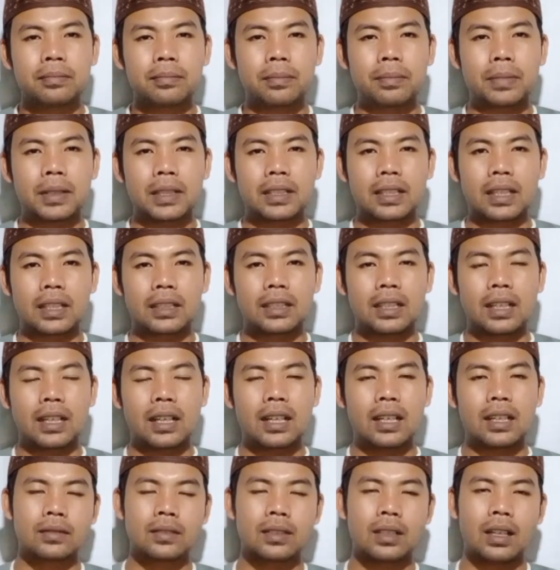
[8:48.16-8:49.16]

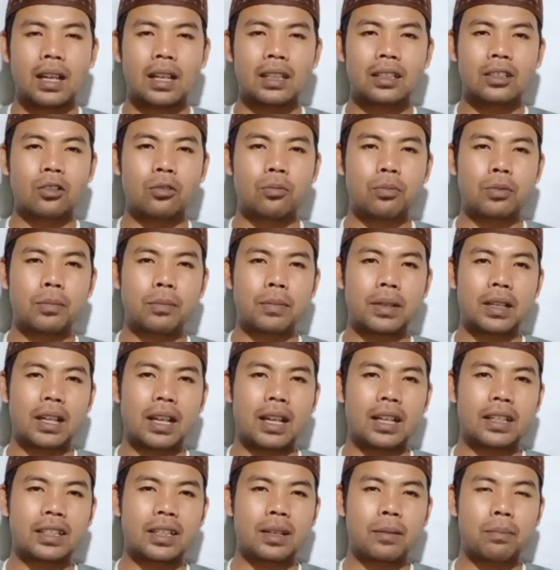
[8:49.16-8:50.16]
pernyataan atau
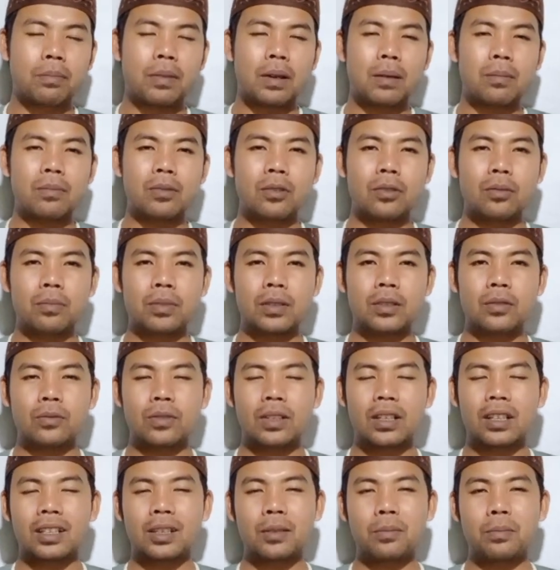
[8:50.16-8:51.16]
pembelaannya Pablo
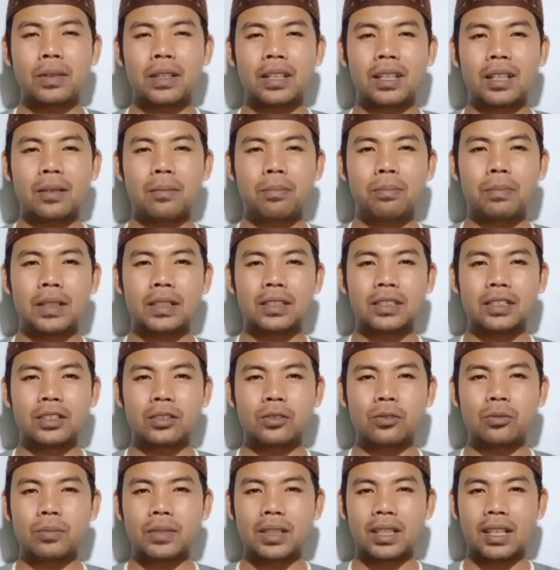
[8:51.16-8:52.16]
Benua kepada Panji
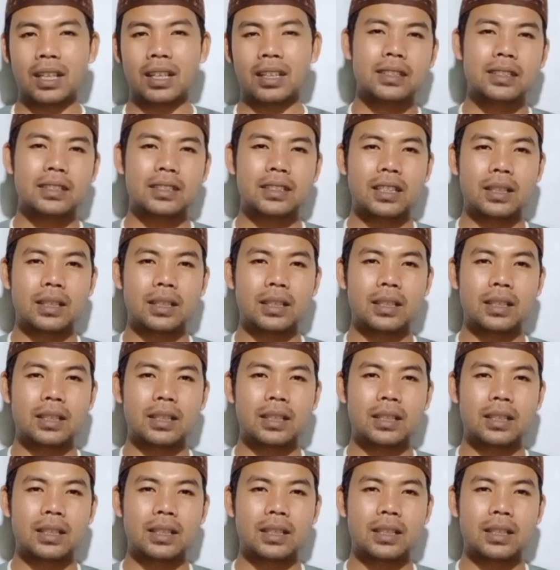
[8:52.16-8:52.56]
Gumilang.